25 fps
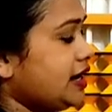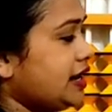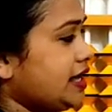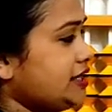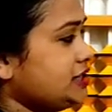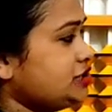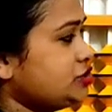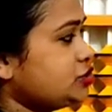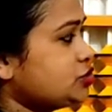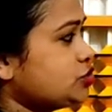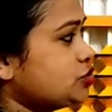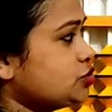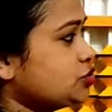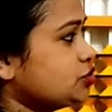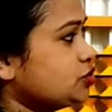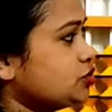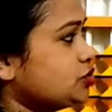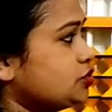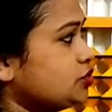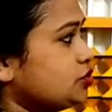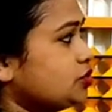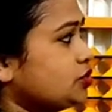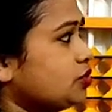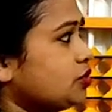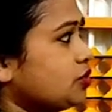লেস টু
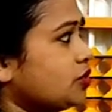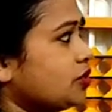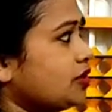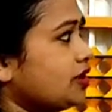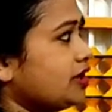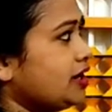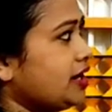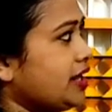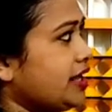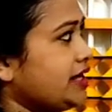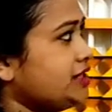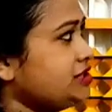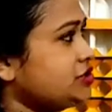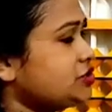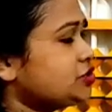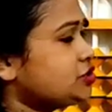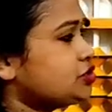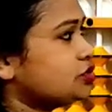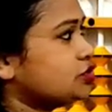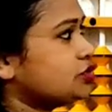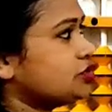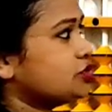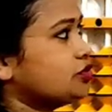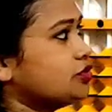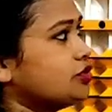লেস
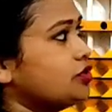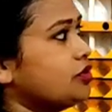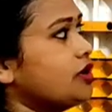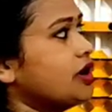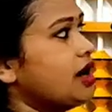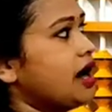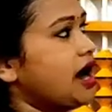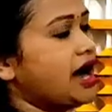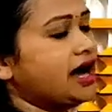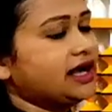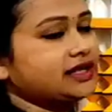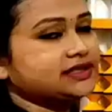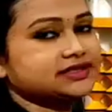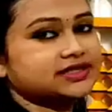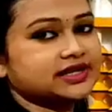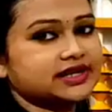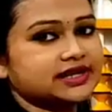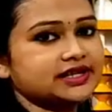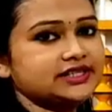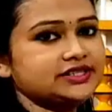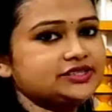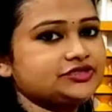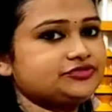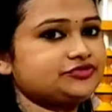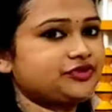টু
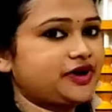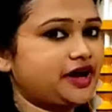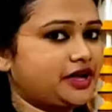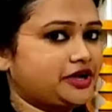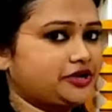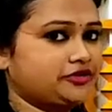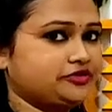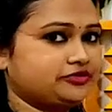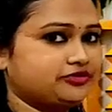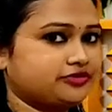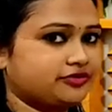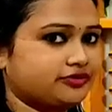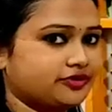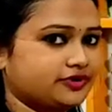আনসার ইজ ফাইভ